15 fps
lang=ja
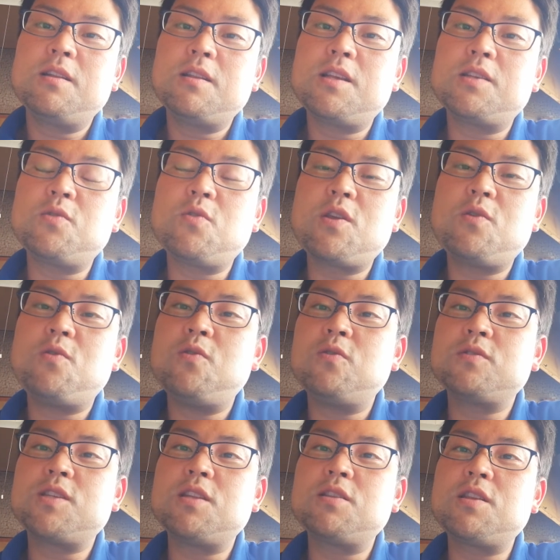で、それを
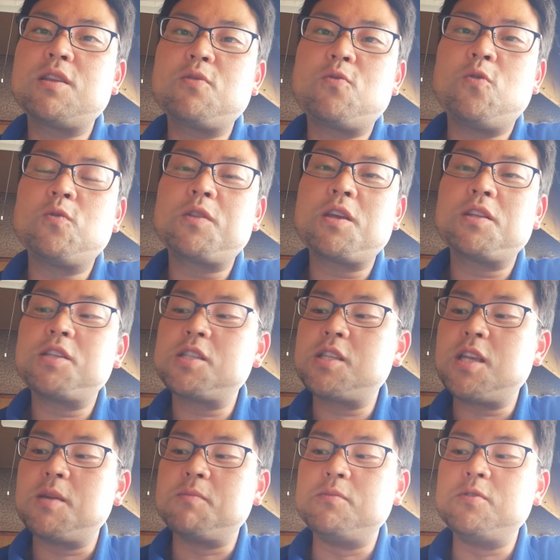前提と根底にし
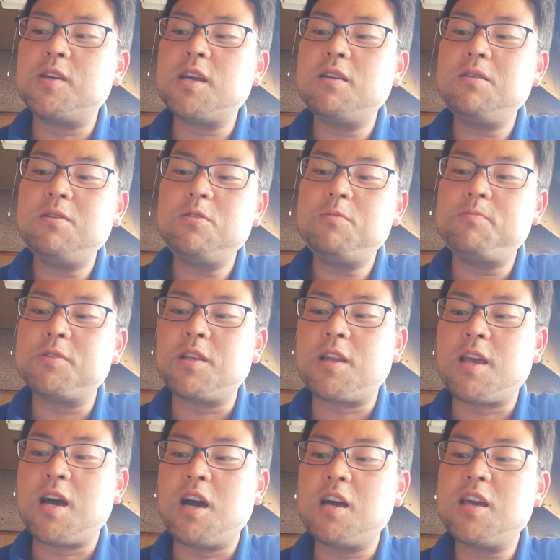て、無限ループで
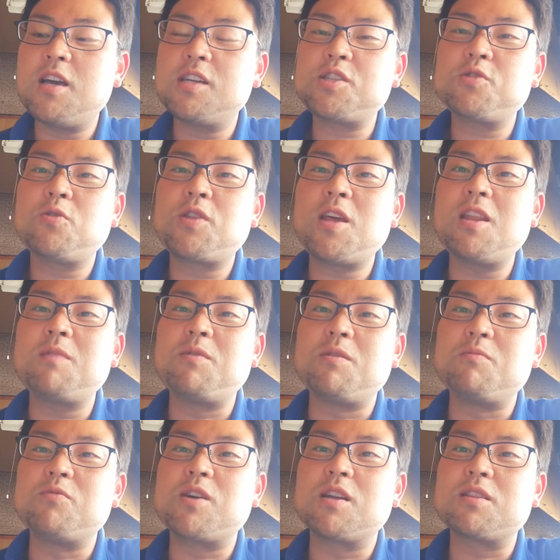ね、上げ足をテレビに
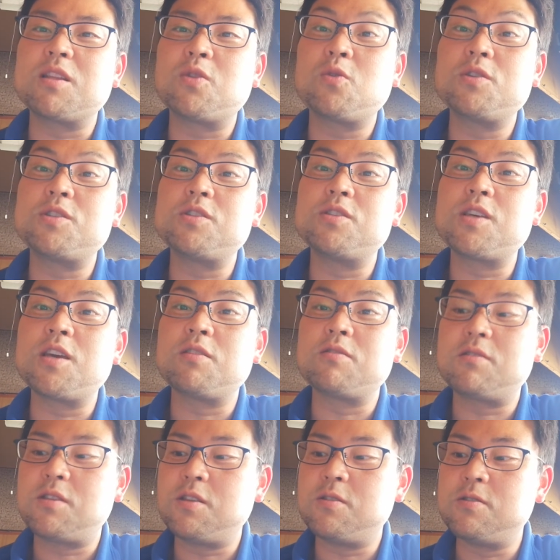向かって取り続けるっ
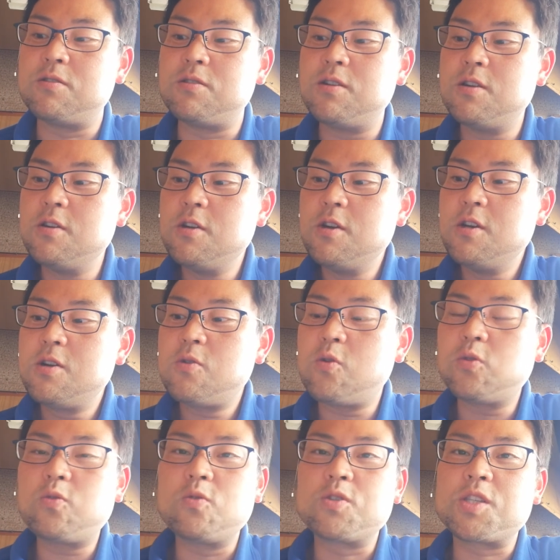ていう
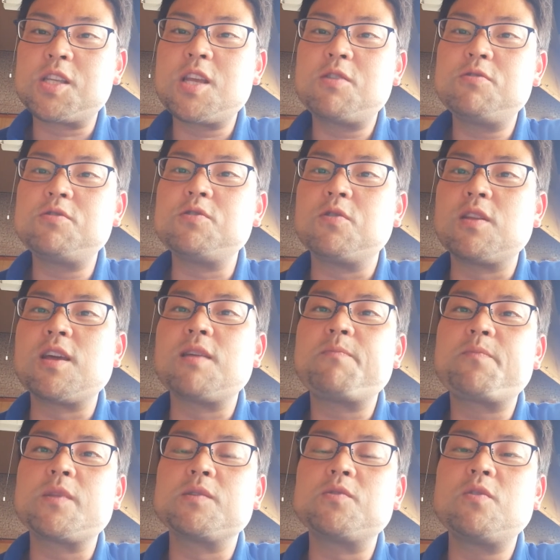ことをしてるんよね。
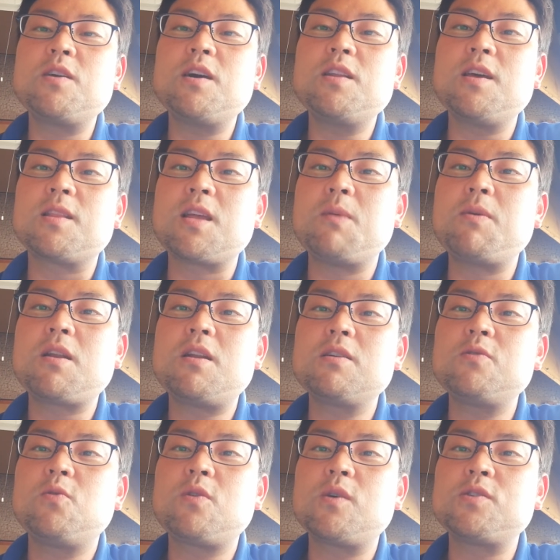で、それがね、たまらな
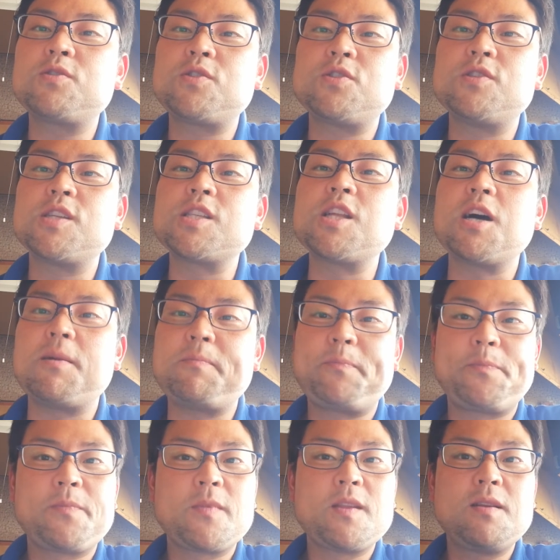く俺は苦痛でした。
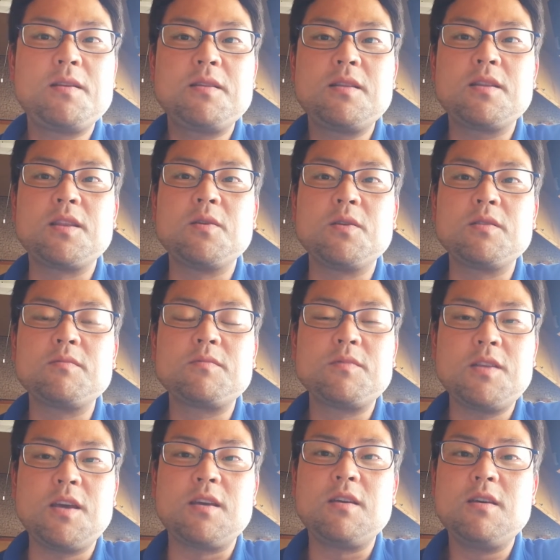だって
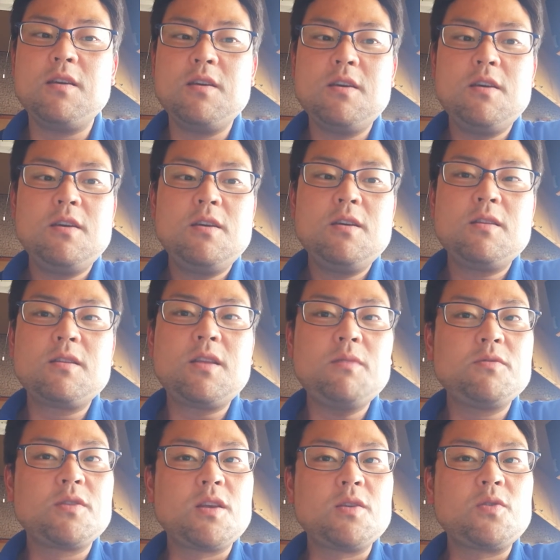ね、で、多
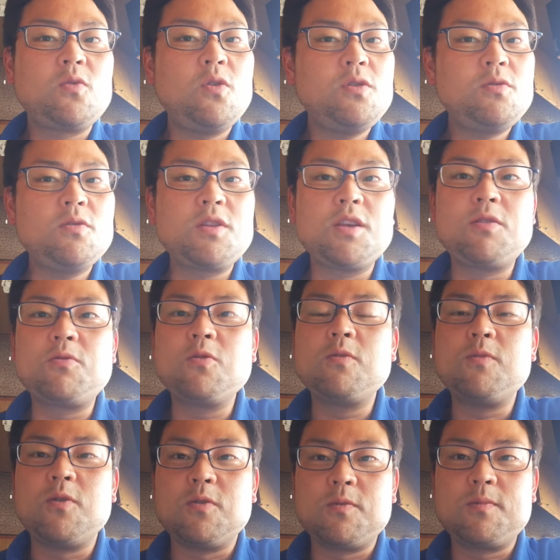分ね、こういう人っていると
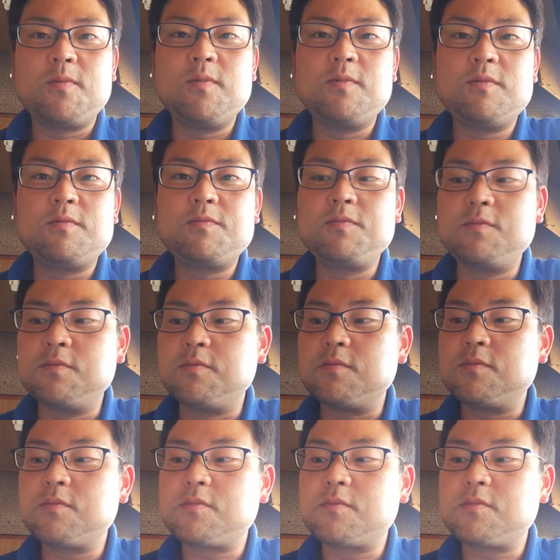思う。うん。